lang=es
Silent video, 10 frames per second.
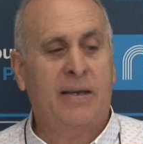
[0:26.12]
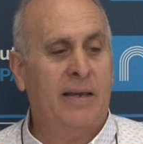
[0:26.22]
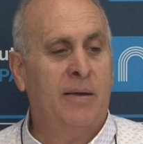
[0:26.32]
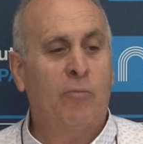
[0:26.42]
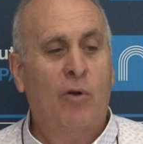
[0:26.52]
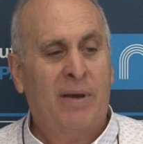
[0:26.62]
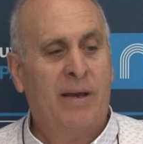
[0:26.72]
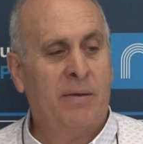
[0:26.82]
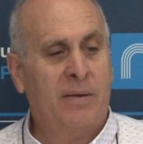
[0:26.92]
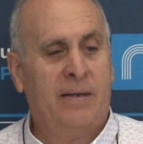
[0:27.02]
que
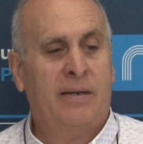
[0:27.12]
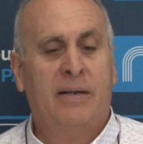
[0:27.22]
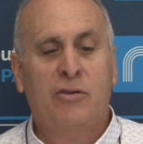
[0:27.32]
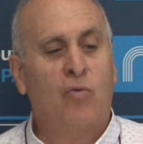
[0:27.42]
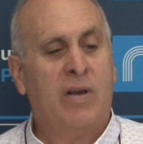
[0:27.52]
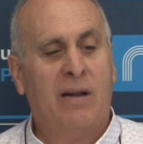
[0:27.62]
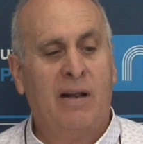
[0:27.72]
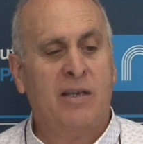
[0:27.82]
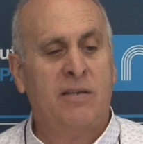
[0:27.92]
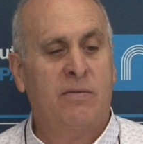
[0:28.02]
vuelvan a surcar
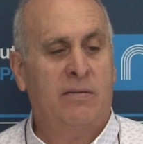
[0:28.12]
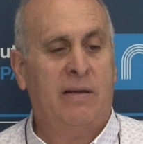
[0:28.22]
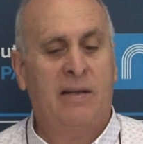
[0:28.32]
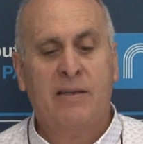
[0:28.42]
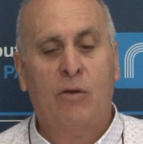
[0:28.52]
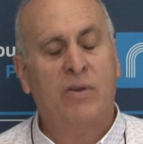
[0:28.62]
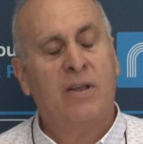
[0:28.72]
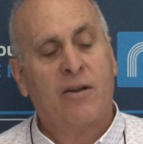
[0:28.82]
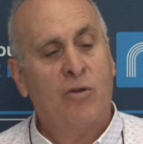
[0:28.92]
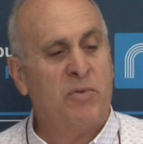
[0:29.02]
las, las aguas
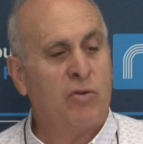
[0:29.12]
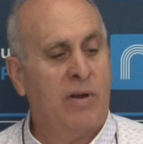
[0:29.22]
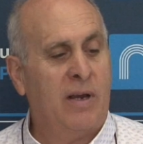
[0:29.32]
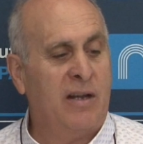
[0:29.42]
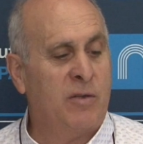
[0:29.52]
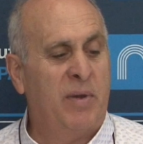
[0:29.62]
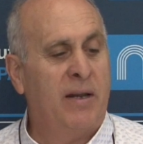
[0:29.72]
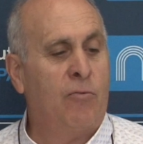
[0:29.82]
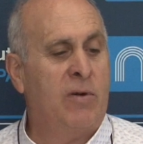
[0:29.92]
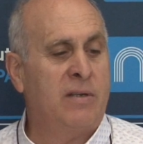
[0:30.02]
del río Pisuerga, las
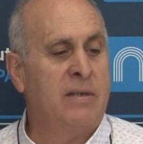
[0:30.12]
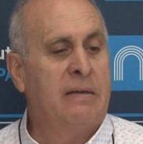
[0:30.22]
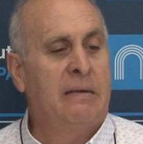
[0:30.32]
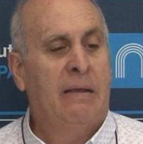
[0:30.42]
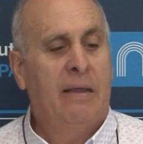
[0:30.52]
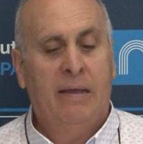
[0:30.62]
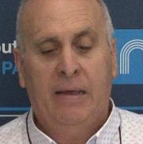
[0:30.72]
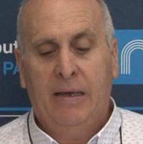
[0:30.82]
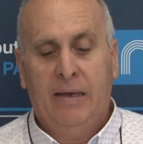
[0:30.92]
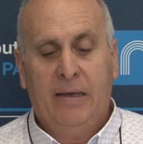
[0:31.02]
piraguas,
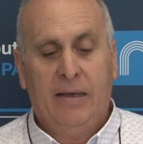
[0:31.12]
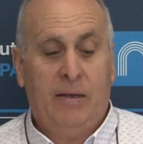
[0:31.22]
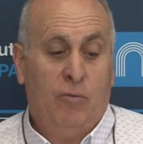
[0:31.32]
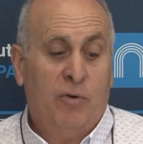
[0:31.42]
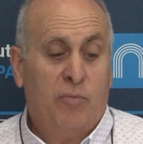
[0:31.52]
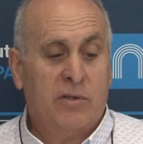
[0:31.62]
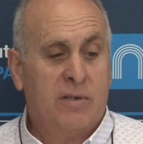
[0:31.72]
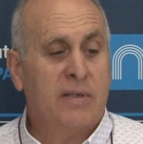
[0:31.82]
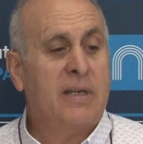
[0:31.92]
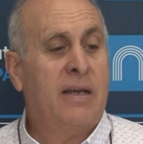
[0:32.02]
y bueno, pues
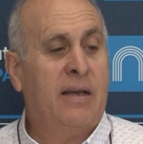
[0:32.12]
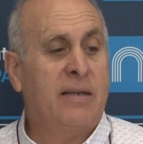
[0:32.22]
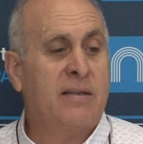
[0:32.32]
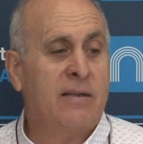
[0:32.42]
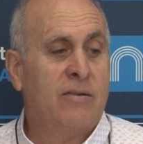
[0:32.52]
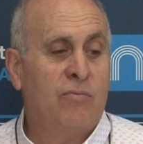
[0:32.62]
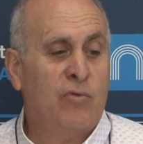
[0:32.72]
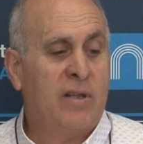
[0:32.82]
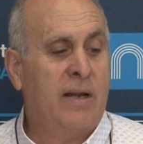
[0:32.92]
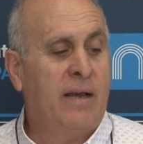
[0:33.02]
esa, es
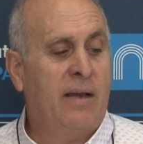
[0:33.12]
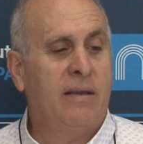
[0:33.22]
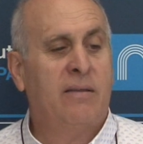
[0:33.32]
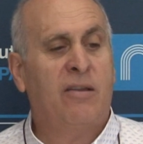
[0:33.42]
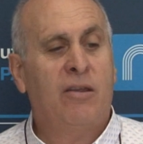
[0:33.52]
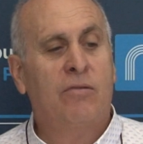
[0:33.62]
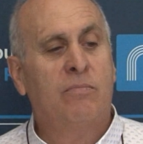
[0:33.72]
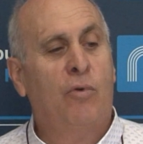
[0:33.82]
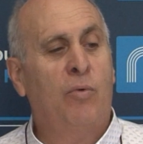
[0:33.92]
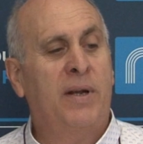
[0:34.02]
nuestra
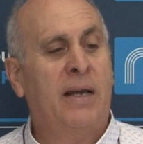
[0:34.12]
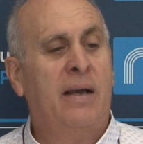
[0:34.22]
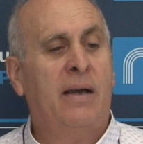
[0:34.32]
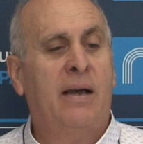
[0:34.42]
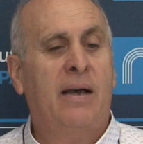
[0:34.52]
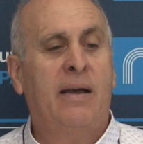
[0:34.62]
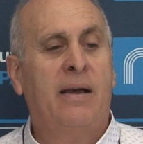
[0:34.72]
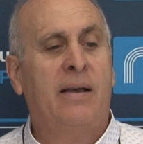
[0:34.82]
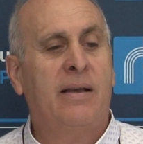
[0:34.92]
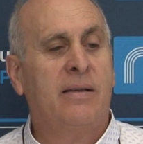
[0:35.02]
intención, volver
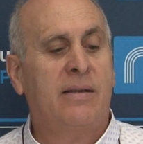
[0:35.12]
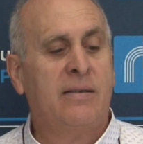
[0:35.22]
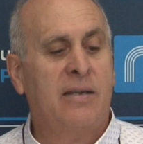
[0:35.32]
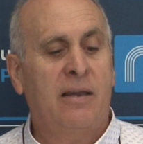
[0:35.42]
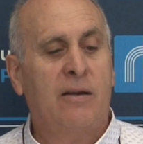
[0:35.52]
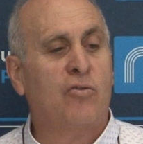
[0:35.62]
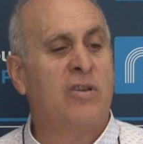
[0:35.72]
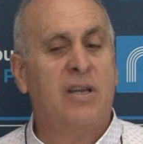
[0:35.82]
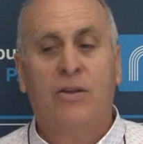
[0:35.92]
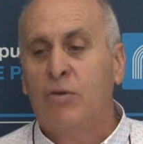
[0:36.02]
a seguir
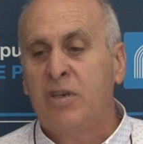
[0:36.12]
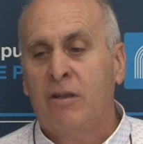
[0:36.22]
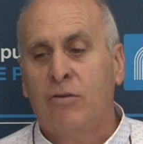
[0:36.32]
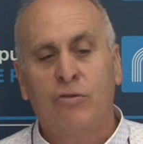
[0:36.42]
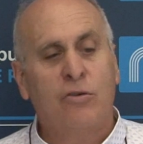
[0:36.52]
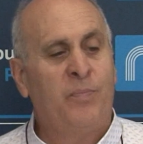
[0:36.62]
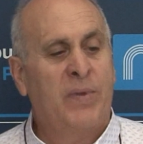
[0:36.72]
cosechando éxitos,